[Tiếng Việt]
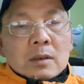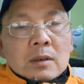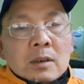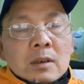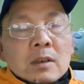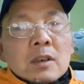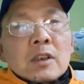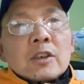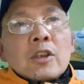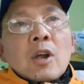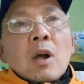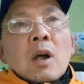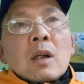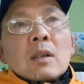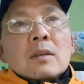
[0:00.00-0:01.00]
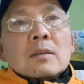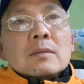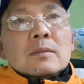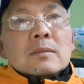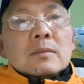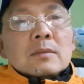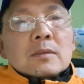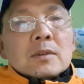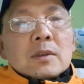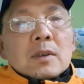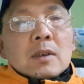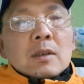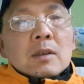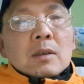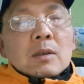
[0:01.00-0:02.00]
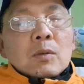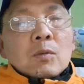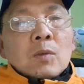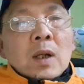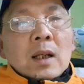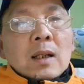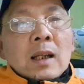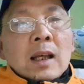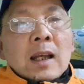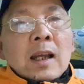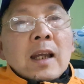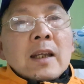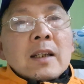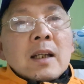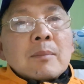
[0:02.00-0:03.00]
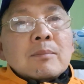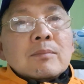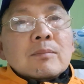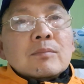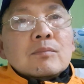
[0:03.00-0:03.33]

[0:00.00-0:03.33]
được lựa chọn hoặc là 2 năm